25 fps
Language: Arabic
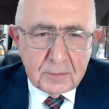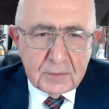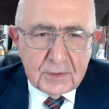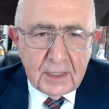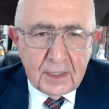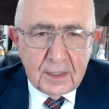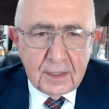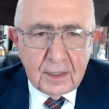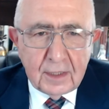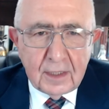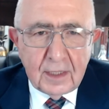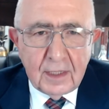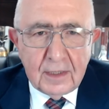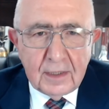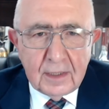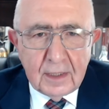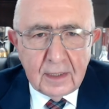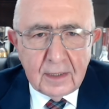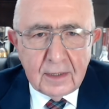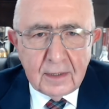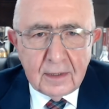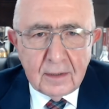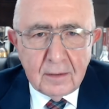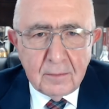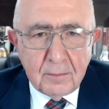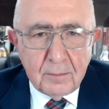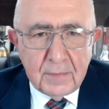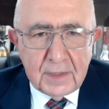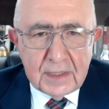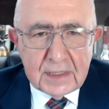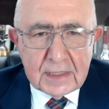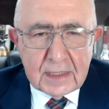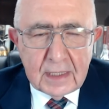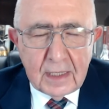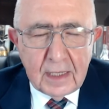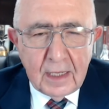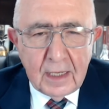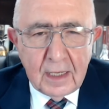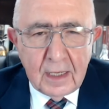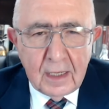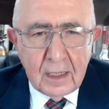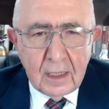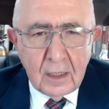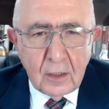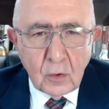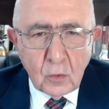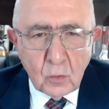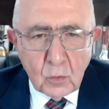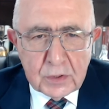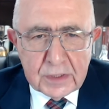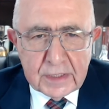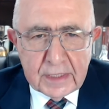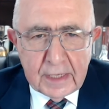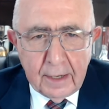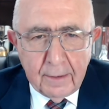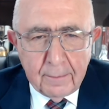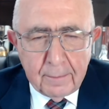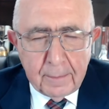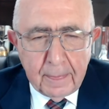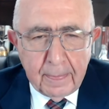تاريخيا مثل روسيا